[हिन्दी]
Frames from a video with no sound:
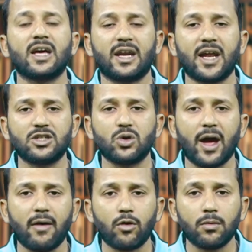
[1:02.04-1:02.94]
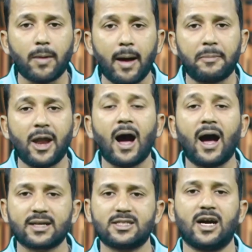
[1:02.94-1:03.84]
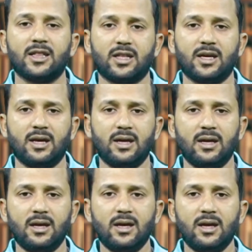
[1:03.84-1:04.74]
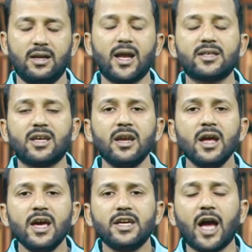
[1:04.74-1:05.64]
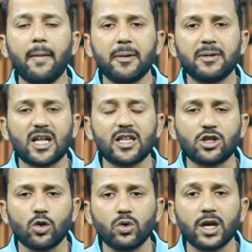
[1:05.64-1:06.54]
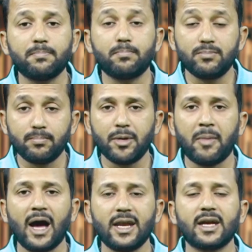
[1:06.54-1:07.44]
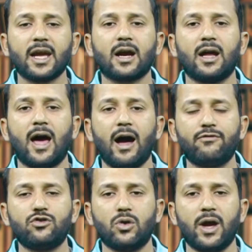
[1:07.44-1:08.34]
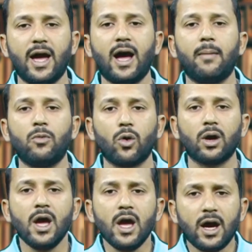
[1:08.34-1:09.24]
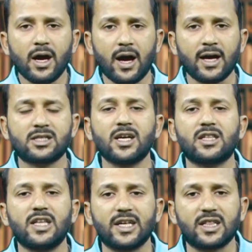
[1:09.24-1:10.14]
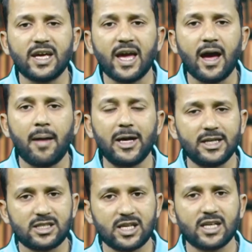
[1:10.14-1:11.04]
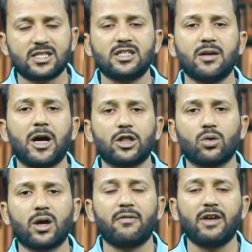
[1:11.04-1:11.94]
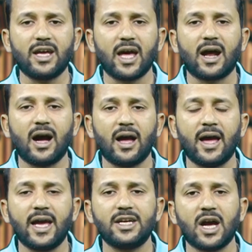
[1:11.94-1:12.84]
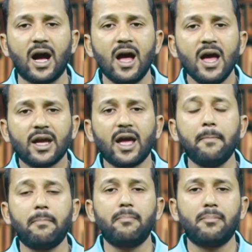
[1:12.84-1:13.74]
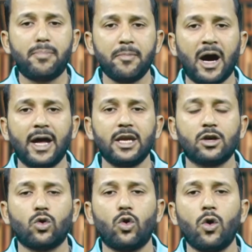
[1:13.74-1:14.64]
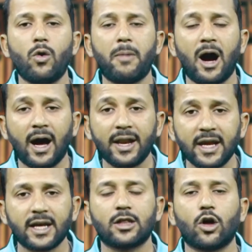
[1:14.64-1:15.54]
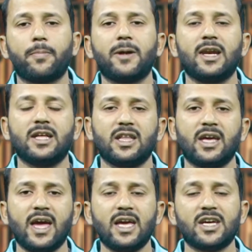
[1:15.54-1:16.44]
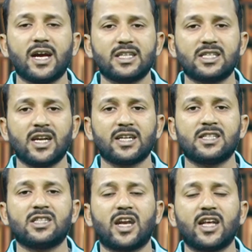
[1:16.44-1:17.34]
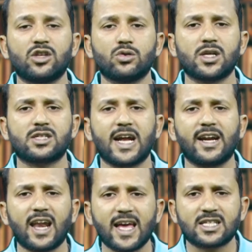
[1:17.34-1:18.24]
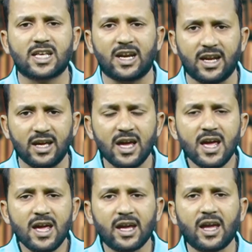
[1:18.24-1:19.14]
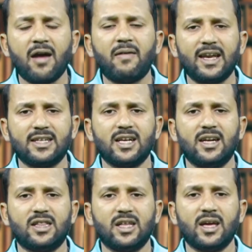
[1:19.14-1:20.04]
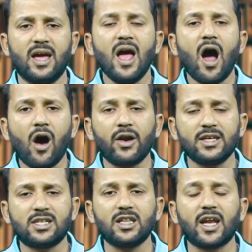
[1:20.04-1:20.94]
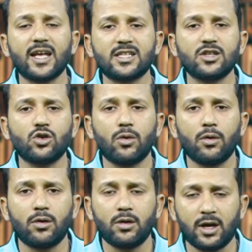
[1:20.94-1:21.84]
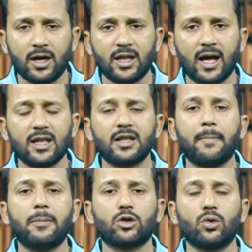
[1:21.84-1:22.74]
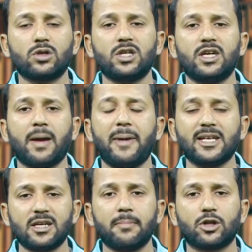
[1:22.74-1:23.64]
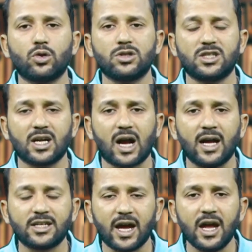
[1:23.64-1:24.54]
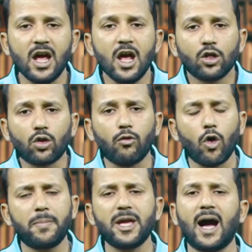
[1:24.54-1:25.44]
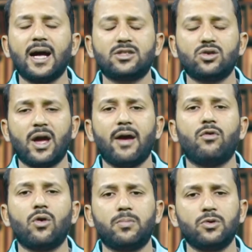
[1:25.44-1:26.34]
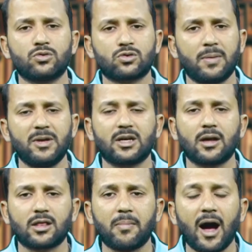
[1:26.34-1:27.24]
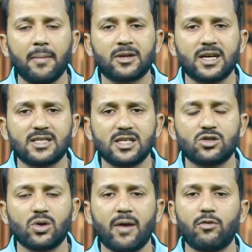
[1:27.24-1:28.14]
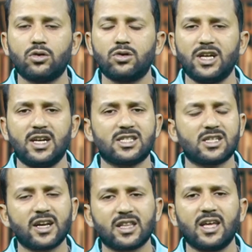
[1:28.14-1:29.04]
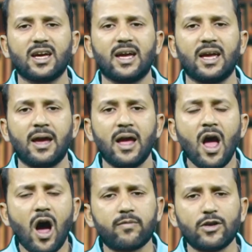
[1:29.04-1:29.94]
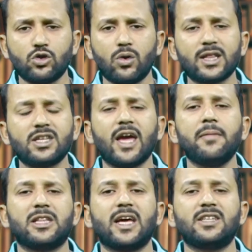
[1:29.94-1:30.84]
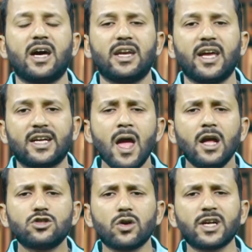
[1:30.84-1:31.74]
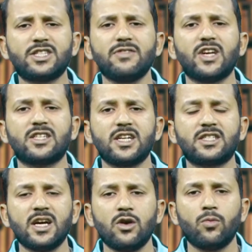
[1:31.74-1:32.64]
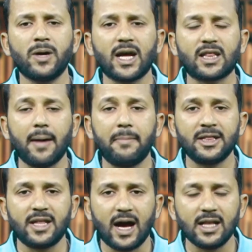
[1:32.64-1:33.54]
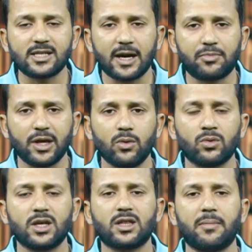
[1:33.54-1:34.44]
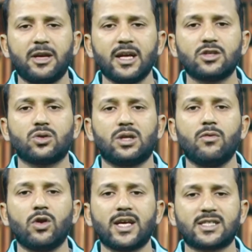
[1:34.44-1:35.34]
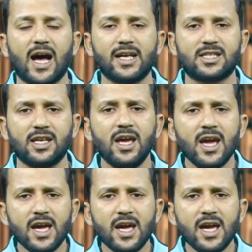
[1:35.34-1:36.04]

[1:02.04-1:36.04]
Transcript: करना जो है वो अपना हक जानते हैं नाजरीन यहाँ पर बताता चलूँ कि बीमारी के ख़िलाफ़ जो है हम लोग अक्सर देखते हैं हमारी सियासी जमातों का रवैया रहा है या कि हम बीमारी को बहाने के तौर पर लेते हैं या किसी न किसी तरह से उसे स्कैंडलाइज करने के हवाले से लेते हैं और इसी तरह से जो अदालत नंबर दो थी या बेंच नंबर दो जिसे कहा जाए तो वो भी आज जो है वो उसका भी तमाम केसेज जो हैं वो डीलिस्ट कर दिए गए हैं और वजूहत यही बताई जा रही हैं कि जो कि चीफ जस्टिस उमर अताब बंदयाल साहब थे उनकी तबीयत जो थी वो नसाज थी